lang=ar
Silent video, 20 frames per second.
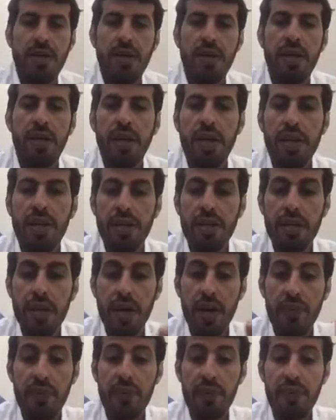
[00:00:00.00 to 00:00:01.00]

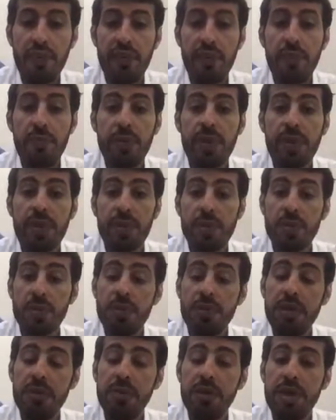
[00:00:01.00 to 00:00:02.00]
للقطاف
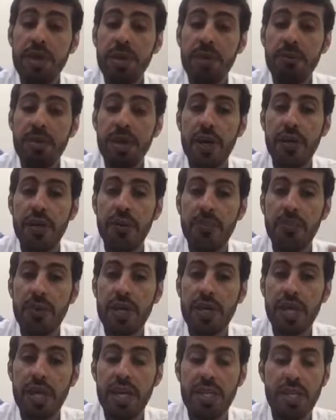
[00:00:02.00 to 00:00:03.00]
فبالتصميم نبدأ ثم
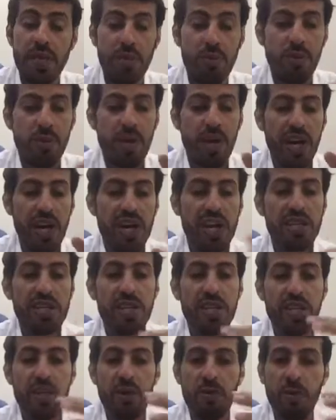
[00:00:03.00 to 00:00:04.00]
تأتي
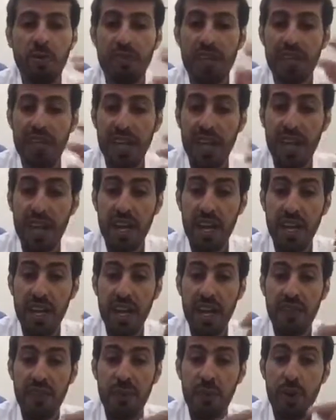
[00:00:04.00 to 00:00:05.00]
مناقصة وفتح
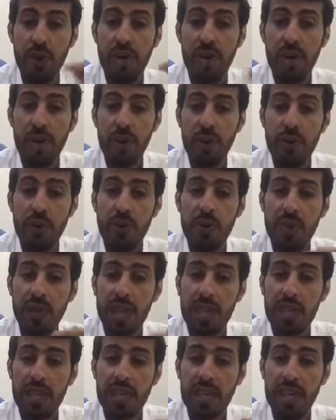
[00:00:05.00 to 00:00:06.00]
الغلاف ويعقب
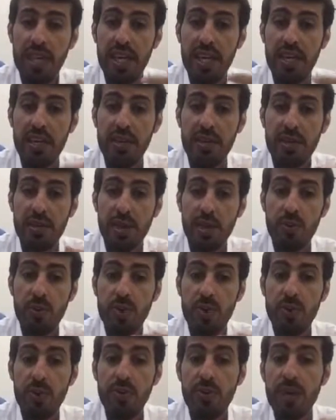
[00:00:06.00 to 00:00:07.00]
ذاك تحليل
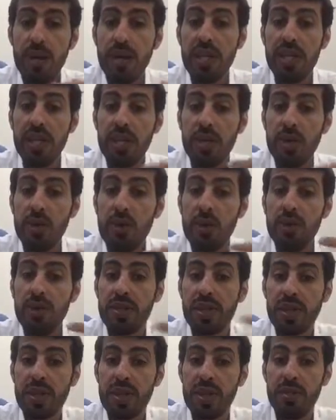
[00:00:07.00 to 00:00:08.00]
طويل وقد يتلوه
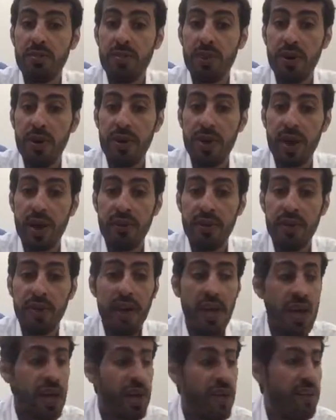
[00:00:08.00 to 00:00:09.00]
تقييم إضافي
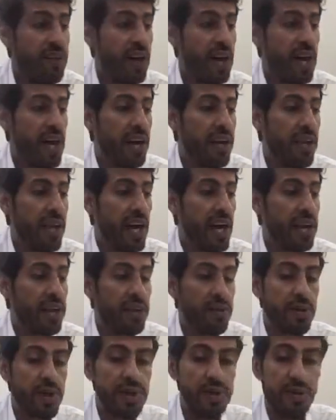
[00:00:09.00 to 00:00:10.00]
فهذا العرض
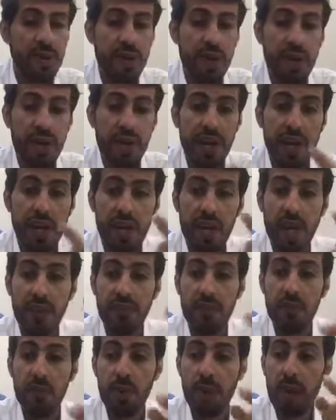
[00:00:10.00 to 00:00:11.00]
نزر غير
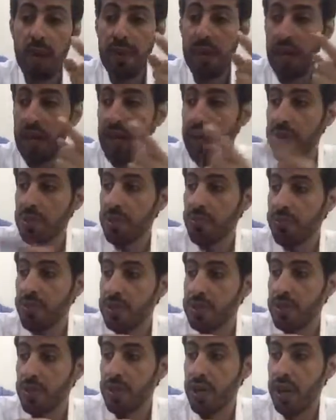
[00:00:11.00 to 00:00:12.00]
كافي وهذا العرض
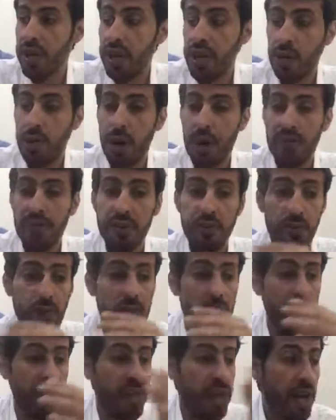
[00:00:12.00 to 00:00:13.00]
فج غير وافي
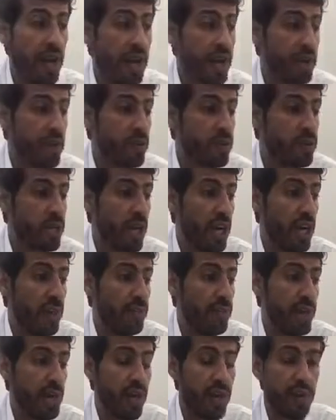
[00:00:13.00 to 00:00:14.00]
وهذا العرض جاء
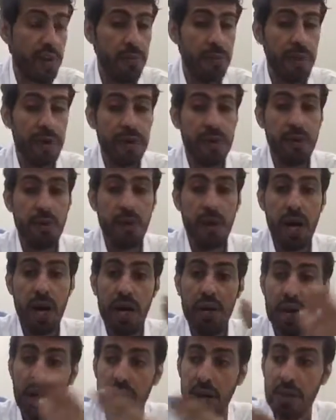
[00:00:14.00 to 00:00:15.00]
بلا ضمان
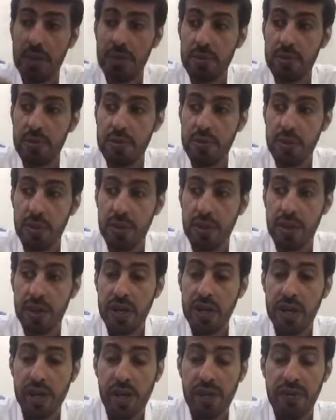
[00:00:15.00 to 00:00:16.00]
وهذا العرض ذو سعر
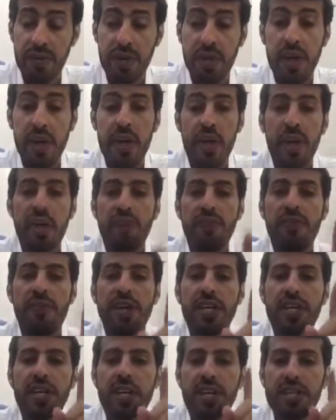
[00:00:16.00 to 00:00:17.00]
خرافي
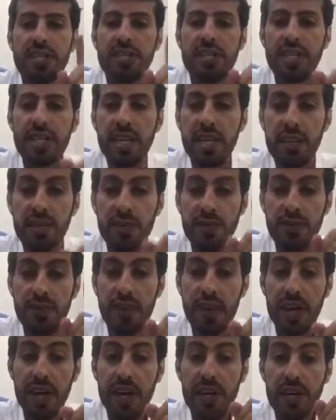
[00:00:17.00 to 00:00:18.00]
فترسية
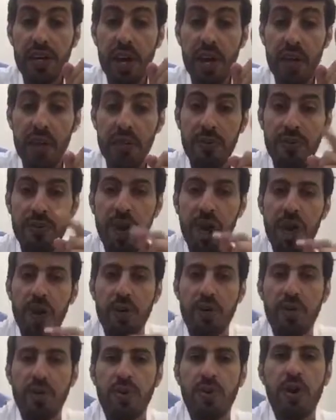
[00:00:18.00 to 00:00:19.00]
فإخطار
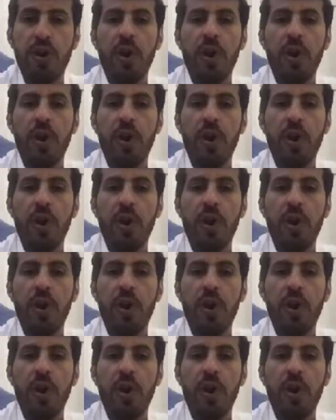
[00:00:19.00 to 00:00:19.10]
فعقد